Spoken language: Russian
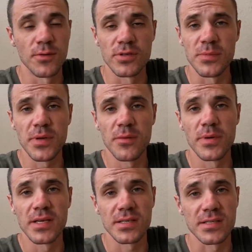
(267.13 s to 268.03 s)
Ну а теперь о
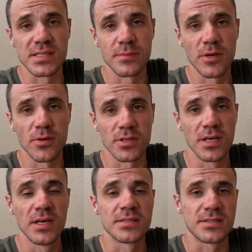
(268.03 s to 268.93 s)
билетах на самолет.
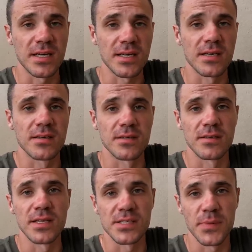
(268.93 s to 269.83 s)
Так как
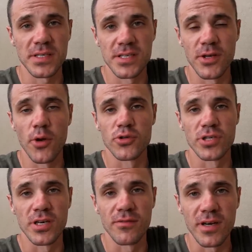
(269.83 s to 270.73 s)
э, нас пятеро, я
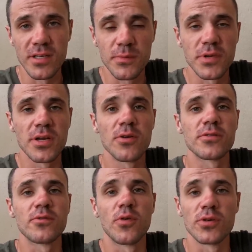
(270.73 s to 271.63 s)
уже говорил,
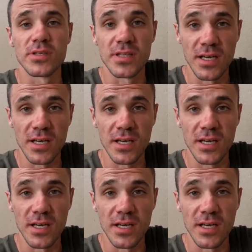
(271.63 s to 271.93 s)
перелет выходит